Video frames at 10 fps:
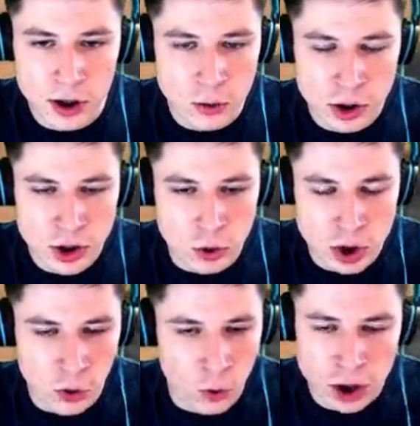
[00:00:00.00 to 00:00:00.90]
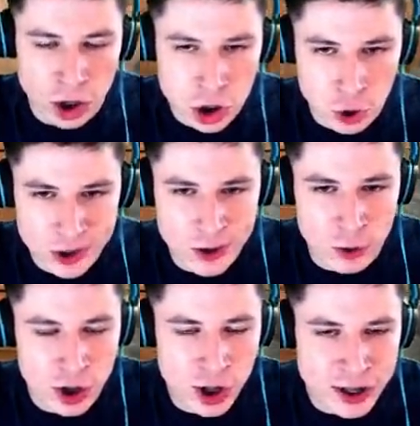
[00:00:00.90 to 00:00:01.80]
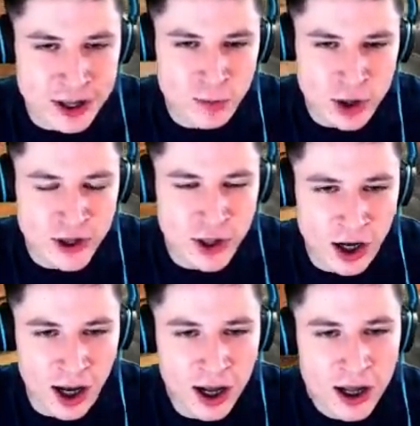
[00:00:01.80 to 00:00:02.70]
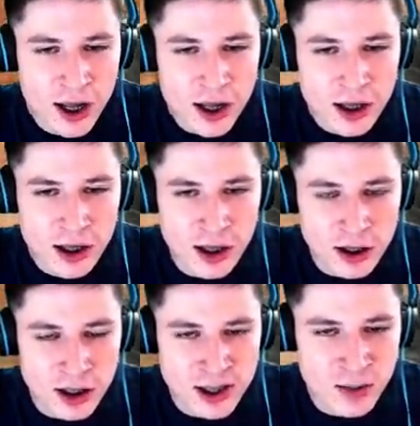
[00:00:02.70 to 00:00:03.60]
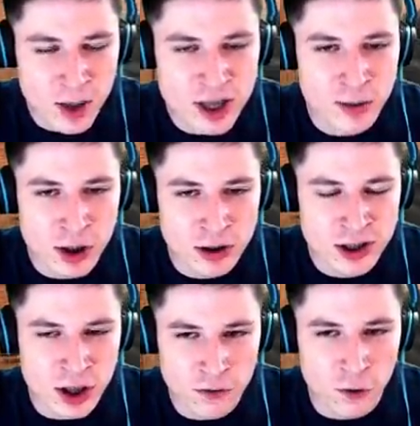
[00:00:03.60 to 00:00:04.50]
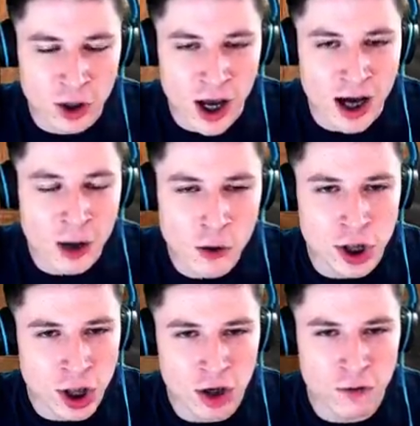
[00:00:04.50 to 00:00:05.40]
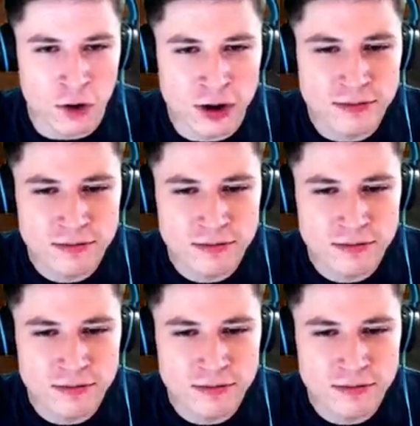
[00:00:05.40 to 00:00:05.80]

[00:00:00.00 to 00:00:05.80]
ты слушай, очень жесткий, у тебя 350к, и ты снимаешь и монтируешь с телефона. А какой у тебя телефон?